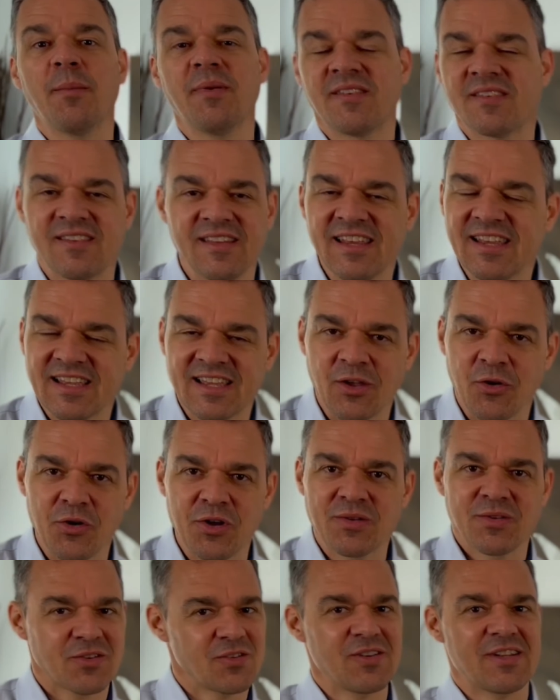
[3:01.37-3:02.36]
ich habe jetzt nicht
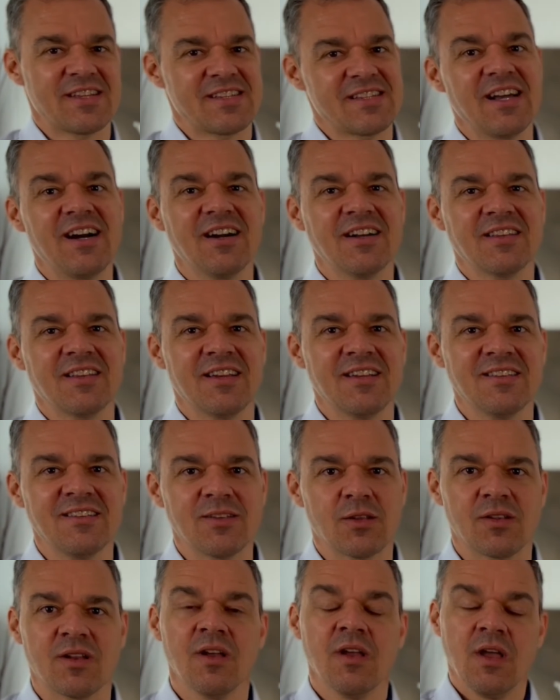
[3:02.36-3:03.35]
gehört, was du gesagt
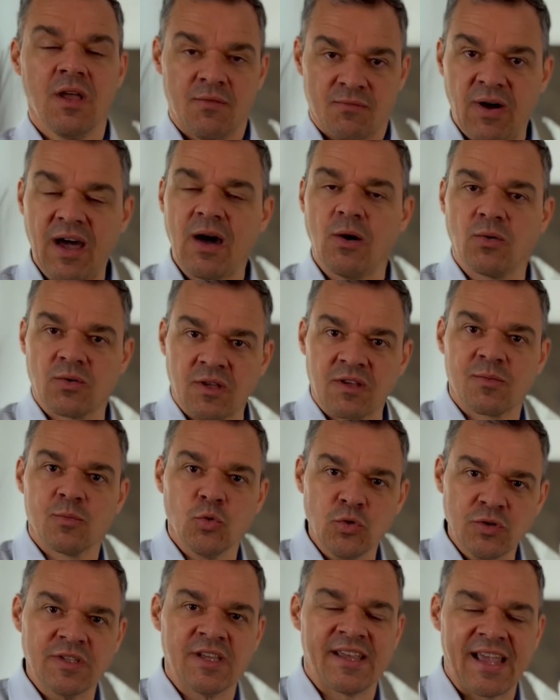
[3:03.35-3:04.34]
hast, oder wow,
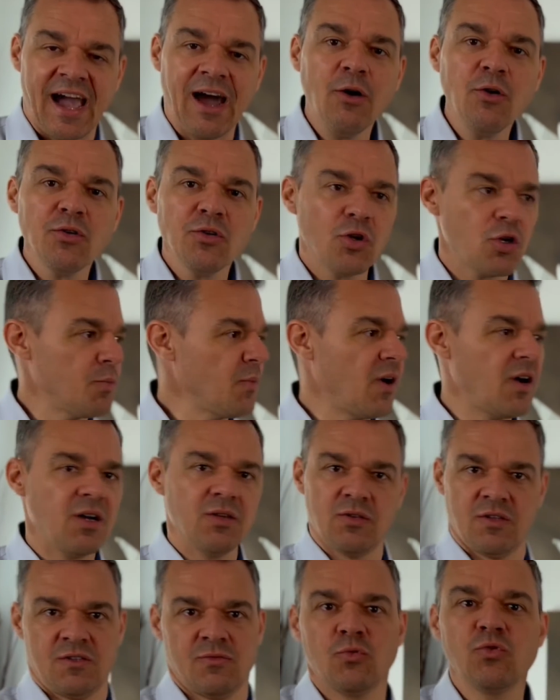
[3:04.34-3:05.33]
das musste ich auch noch
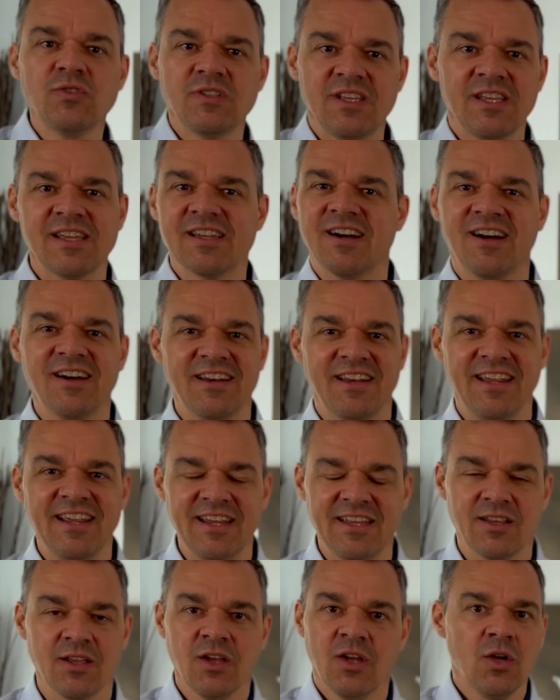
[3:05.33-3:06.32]
machen, das wusste ich gar
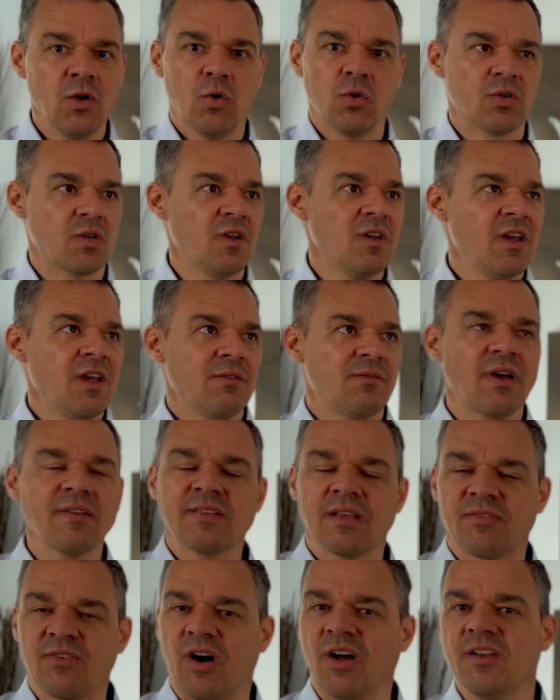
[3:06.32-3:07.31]
nicht, oder
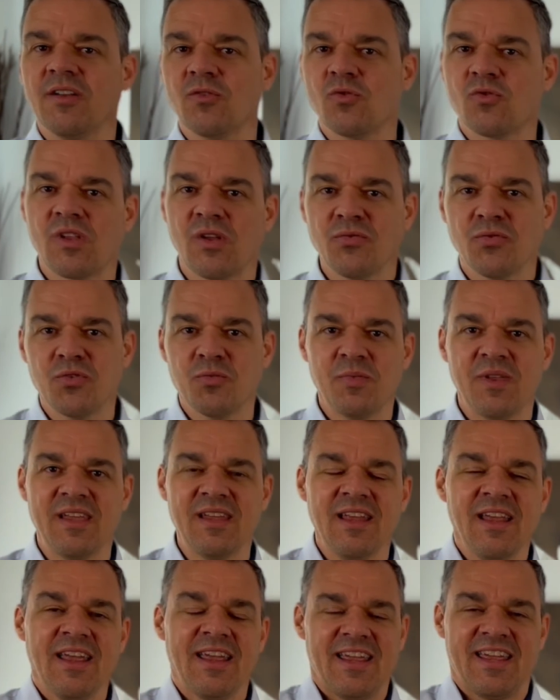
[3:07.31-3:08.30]
was erwartest du da von
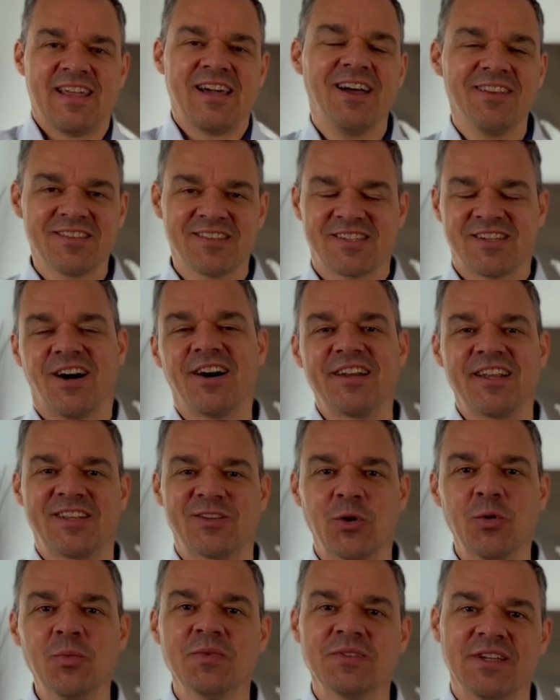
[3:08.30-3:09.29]
mir, ich kann das gar
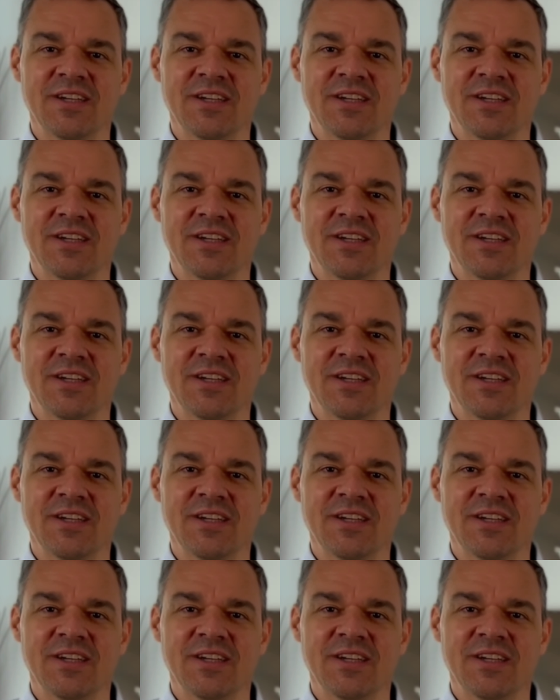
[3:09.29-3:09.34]
nicht